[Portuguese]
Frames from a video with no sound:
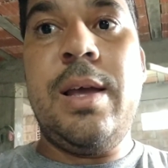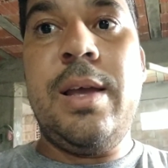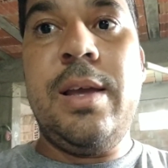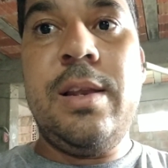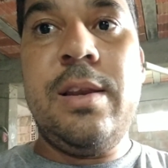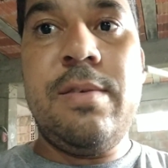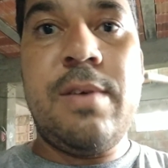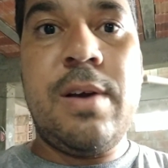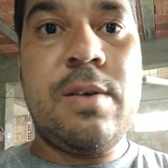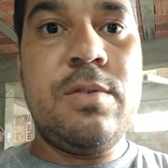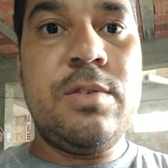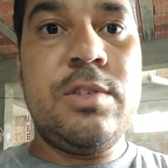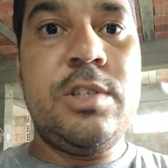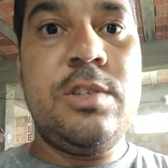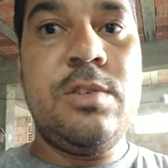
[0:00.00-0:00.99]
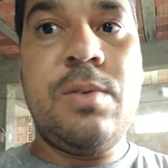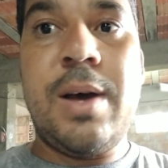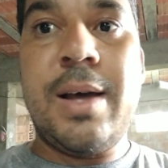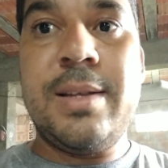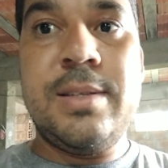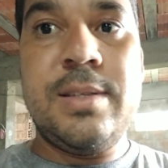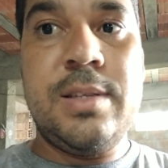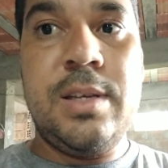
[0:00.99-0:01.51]
ele vai continuar
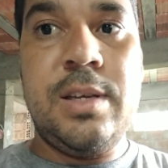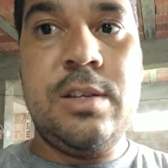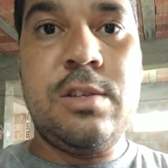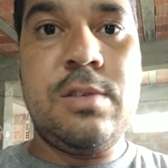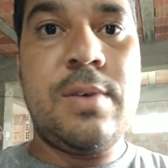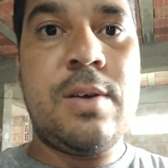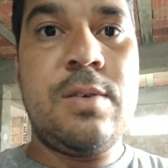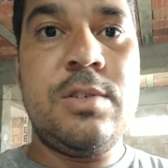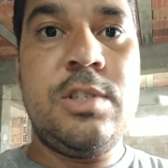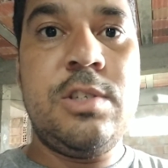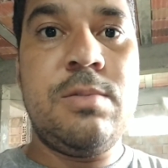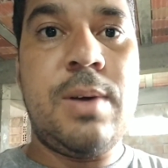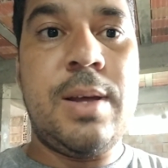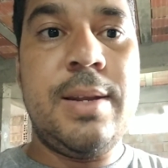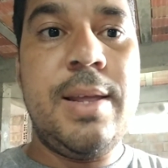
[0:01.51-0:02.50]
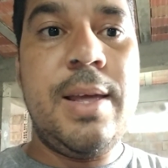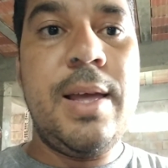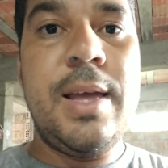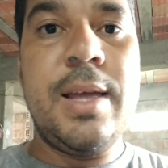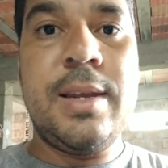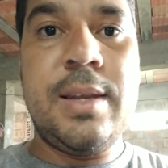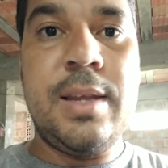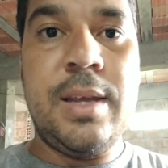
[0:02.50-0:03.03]
aceso, vai continuar
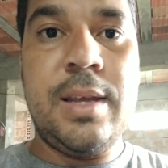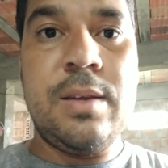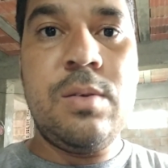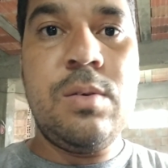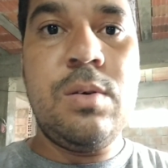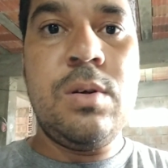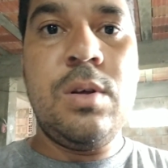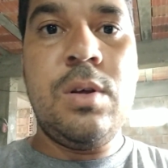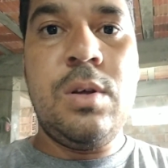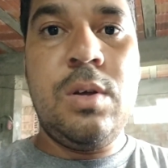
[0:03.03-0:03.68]
derretendo